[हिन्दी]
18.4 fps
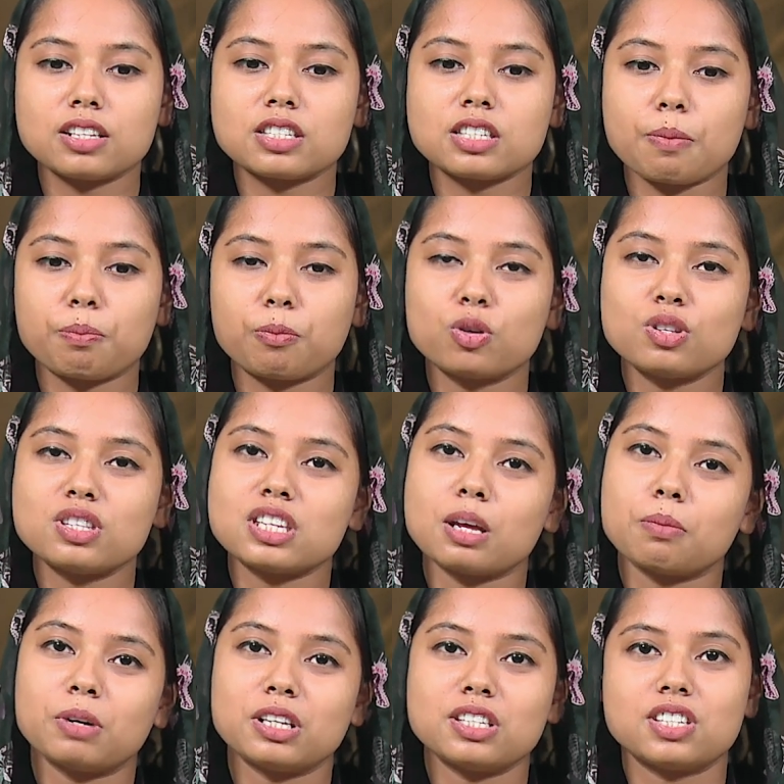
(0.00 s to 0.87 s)
सब कुछ
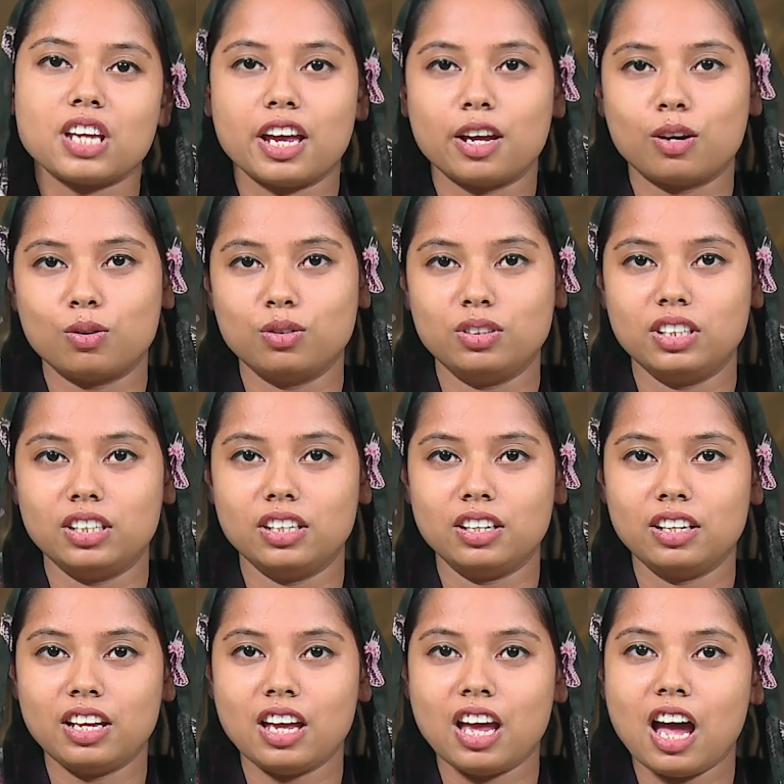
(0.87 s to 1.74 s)
समझ जाए खुद ही
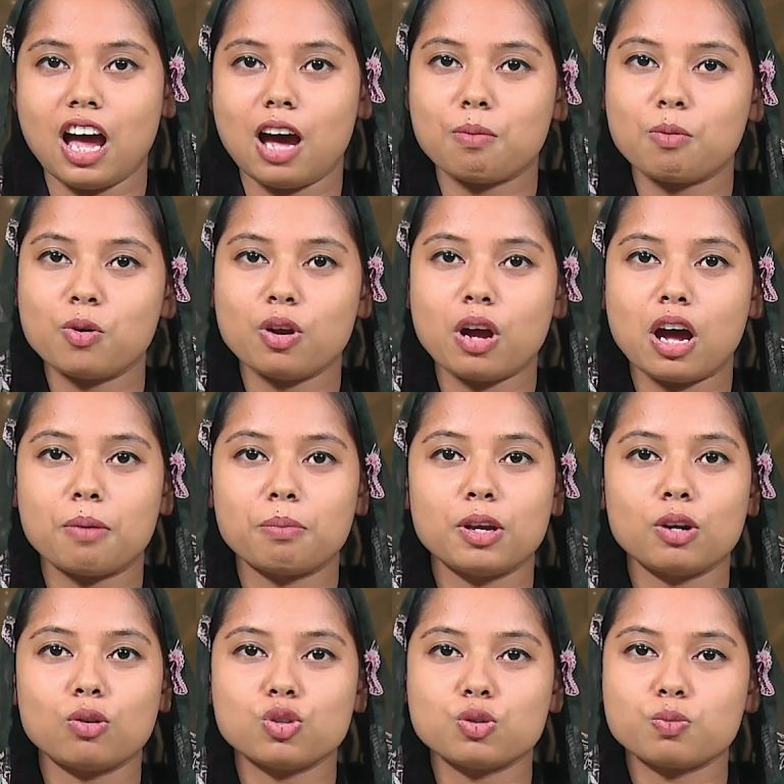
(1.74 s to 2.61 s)
हम
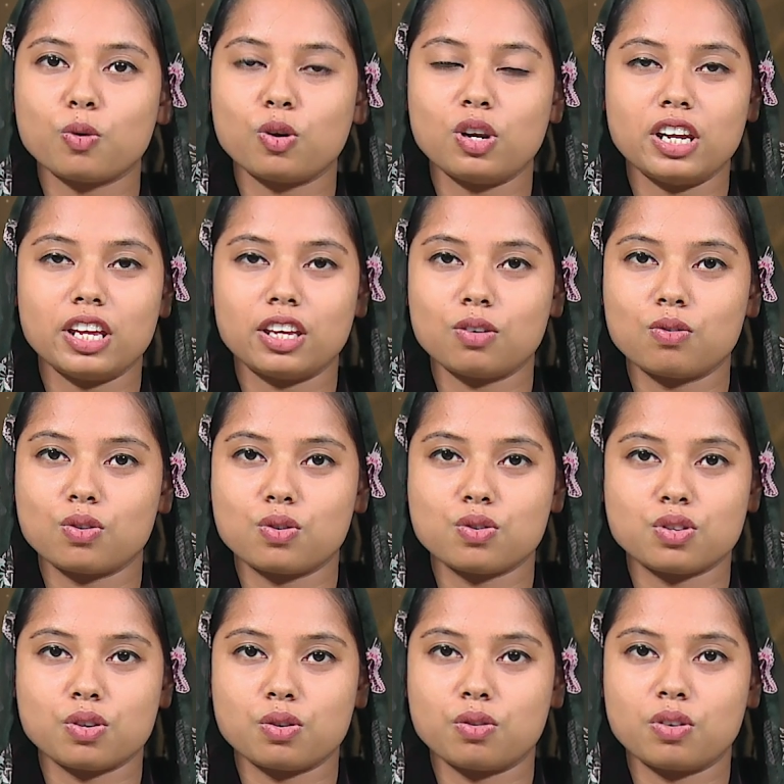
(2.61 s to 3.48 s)
हमें कुछ बोलने की
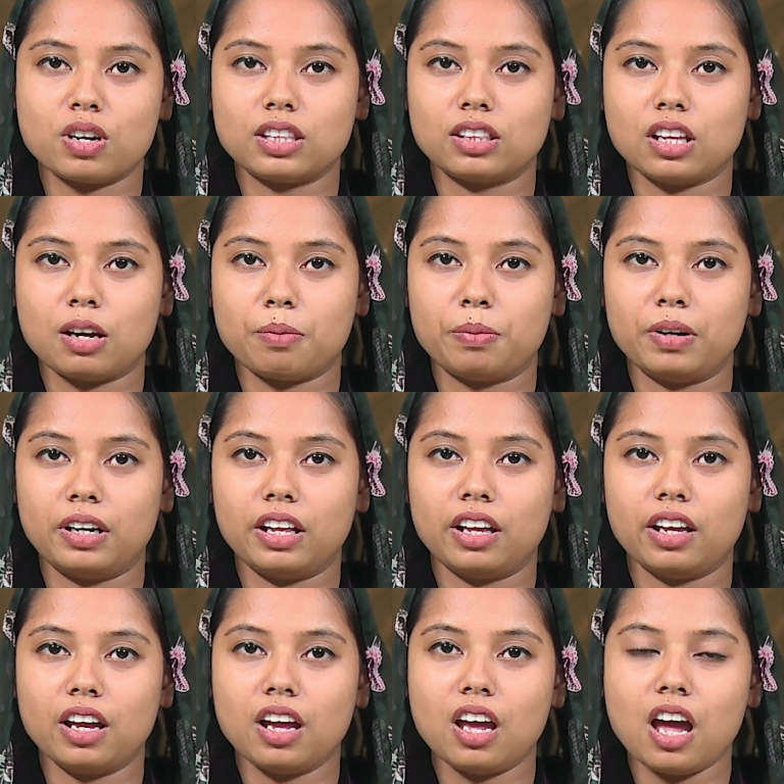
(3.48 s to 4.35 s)
उनको ज़रूरत ना
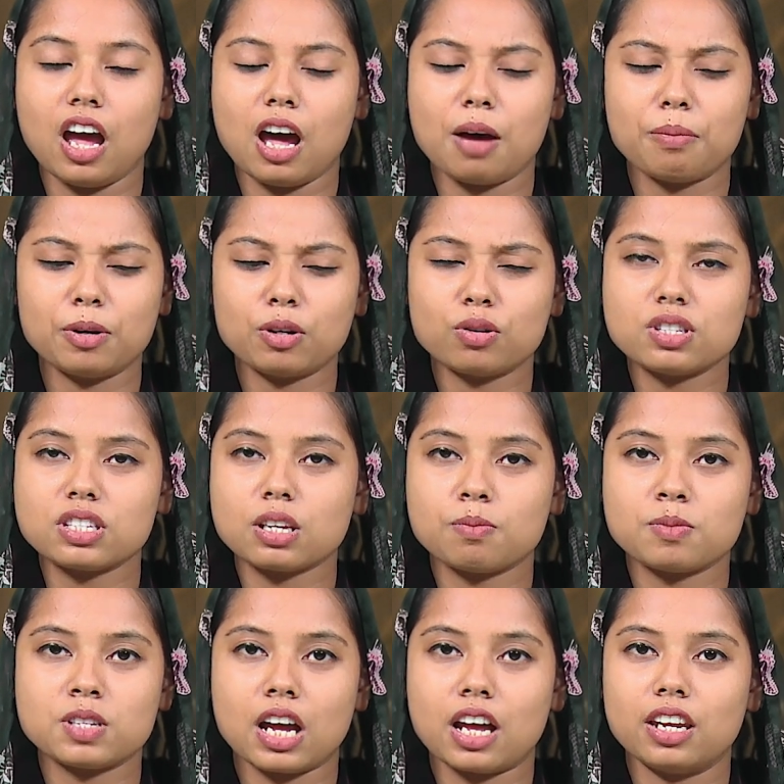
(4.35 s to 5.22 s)
पड़े हमें कुछ
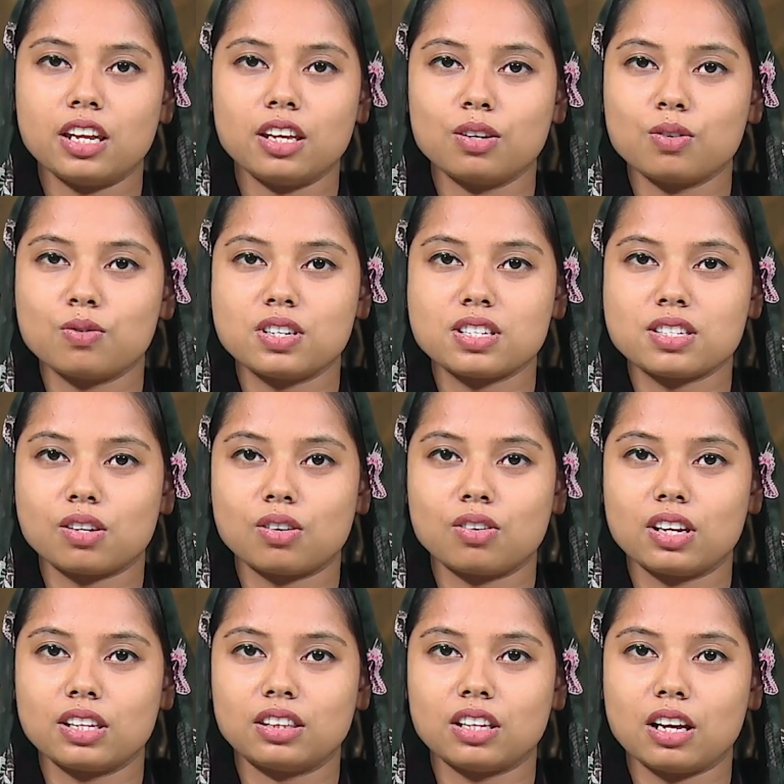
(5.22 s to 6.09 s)
समझाने की उन्हें
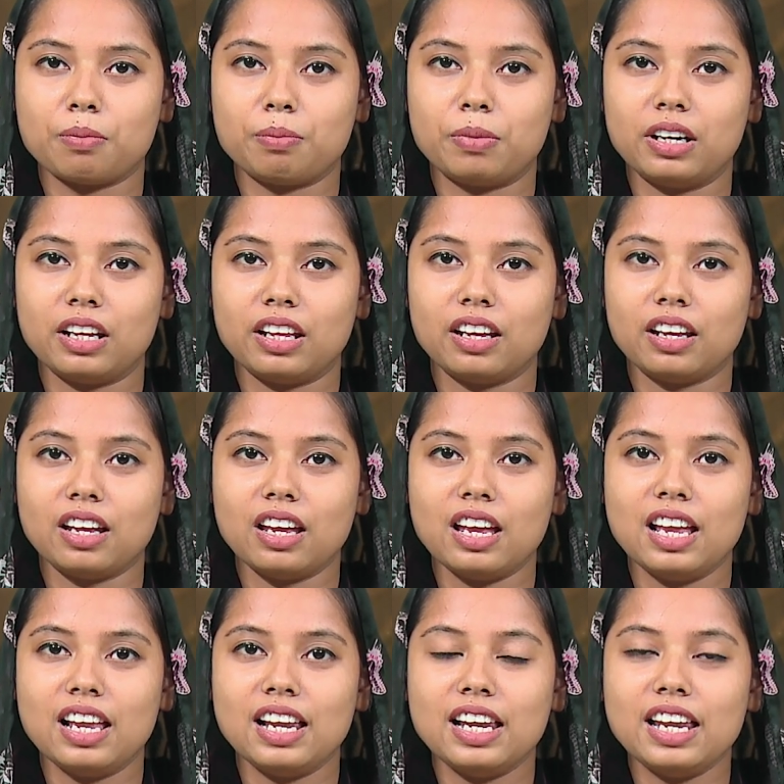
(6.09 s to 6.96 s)
ज़रूरत ना पड़े
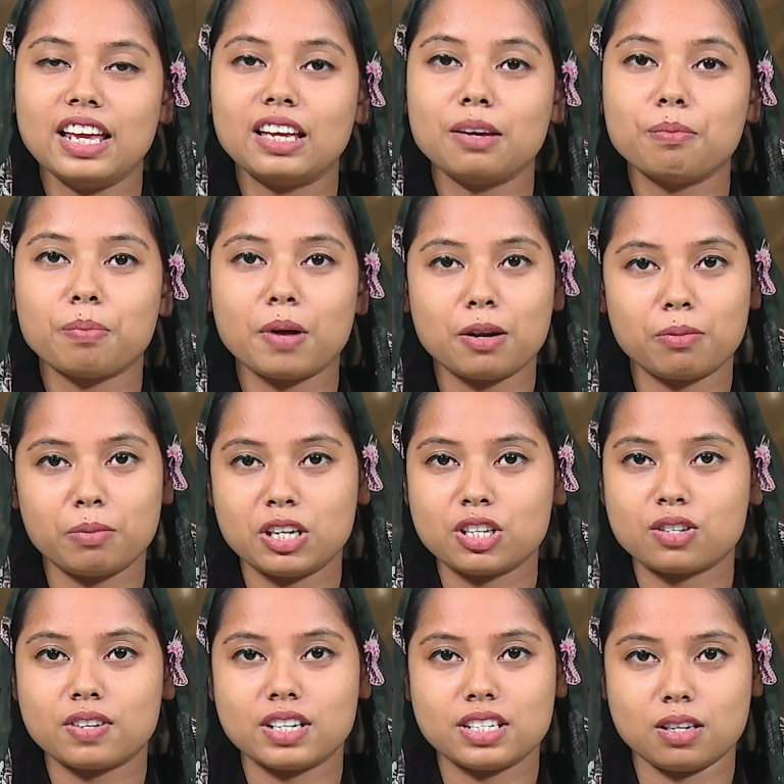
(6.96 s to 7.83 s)
लेकिन
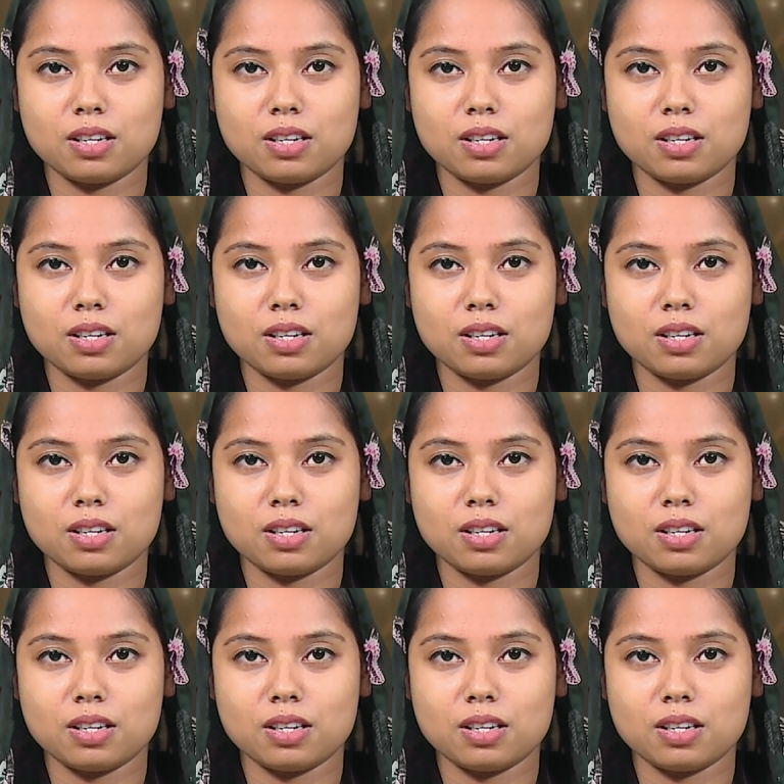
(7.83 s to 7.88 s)
परमेश्वर